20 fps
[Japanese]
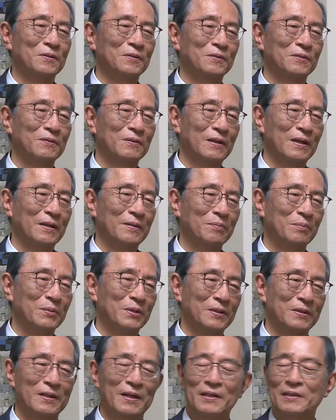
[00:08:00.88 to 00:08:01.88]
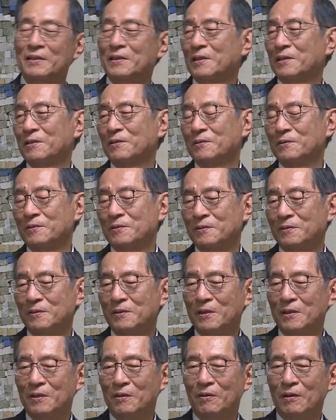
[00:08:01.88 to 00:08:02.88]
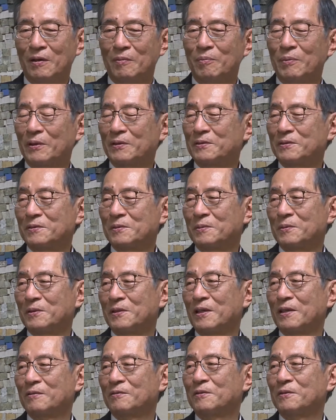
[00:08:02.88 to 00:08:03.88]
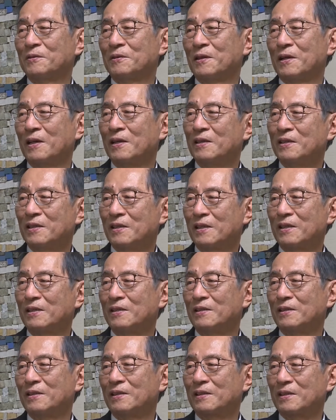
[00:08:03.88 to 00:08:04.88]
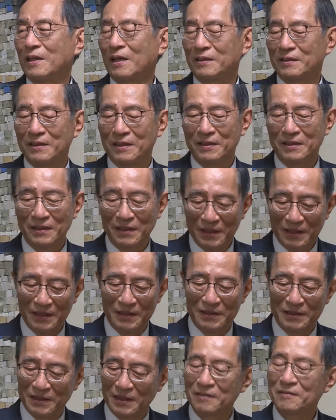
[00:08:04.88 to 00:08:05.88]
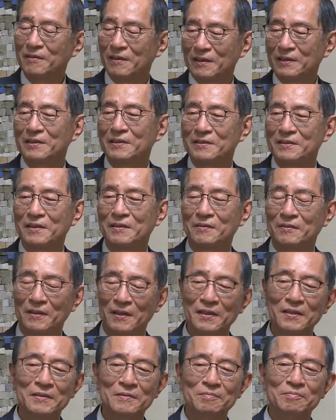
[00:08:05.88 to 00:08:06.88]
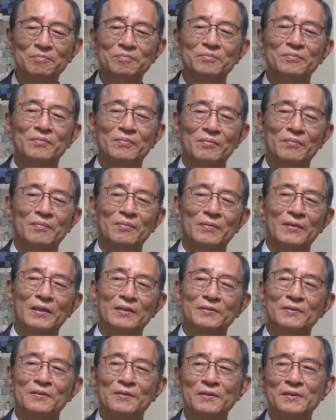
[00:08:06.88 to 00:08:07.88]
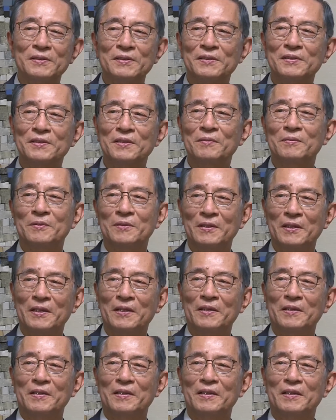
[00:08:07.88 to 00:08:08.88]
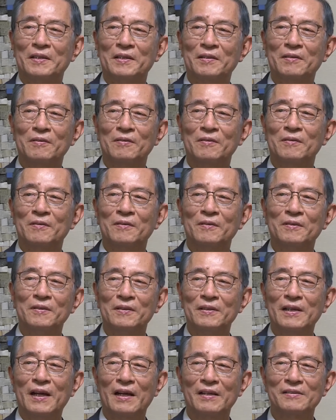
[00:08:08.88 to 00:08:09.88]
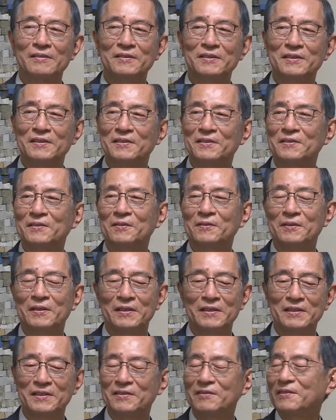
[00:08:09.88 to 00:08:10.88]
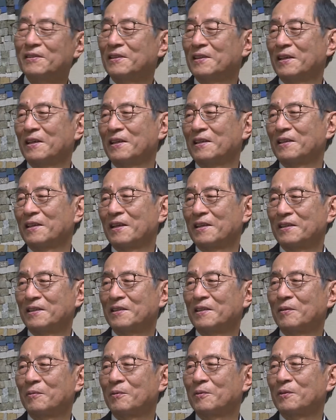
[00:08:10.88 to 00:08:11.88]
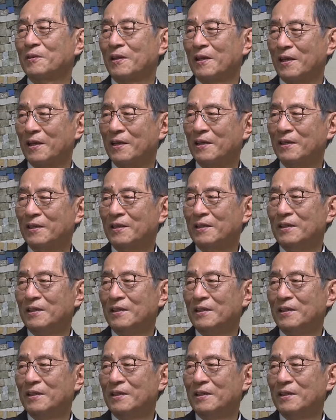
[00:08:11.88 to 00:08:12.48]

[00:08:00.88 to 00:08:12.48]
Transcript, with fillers: ということは民間金融を圧迫するものであるというような観点で言ってるわけですけどね。うんまあ、それにしてもね、えー、この確執の歴史はね大変なもんで